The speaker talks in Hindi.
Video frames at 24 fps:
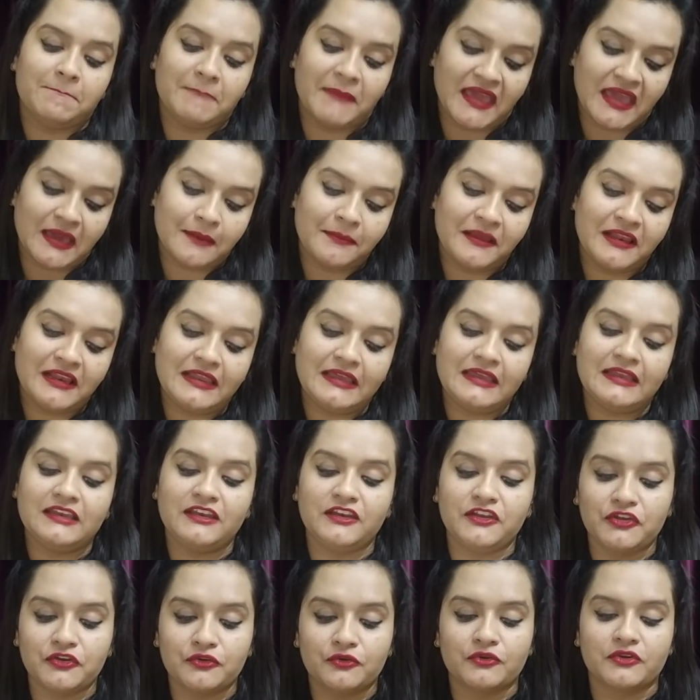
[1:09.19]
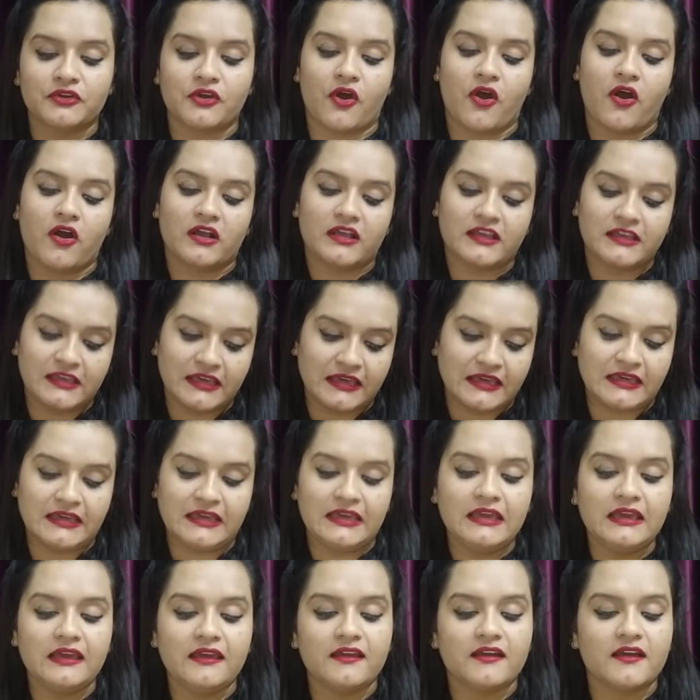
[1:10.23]
मेबिली न्यूयॉर्क की
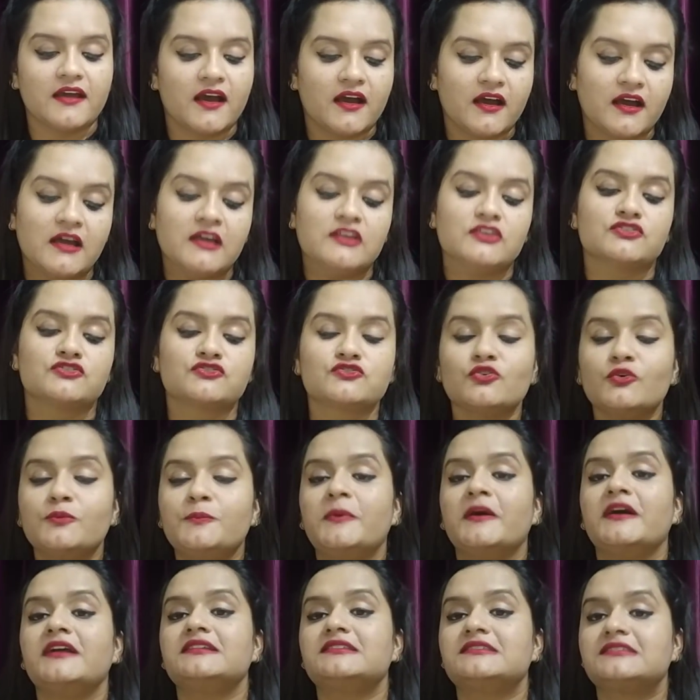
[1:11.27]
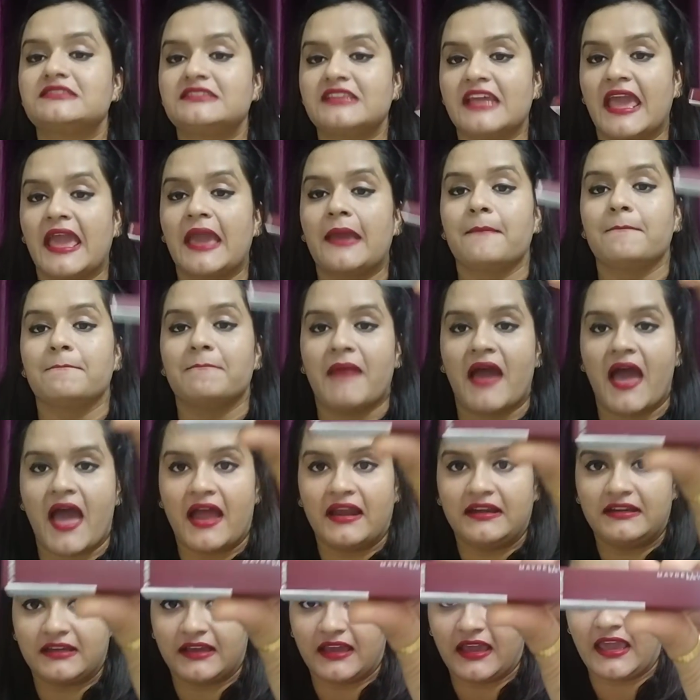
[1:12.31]
सुपर स्टे
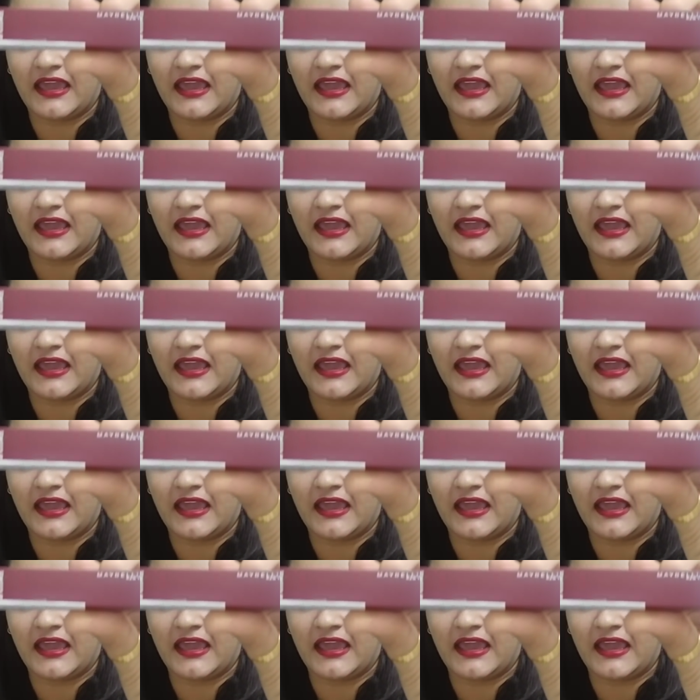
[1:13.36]
मैट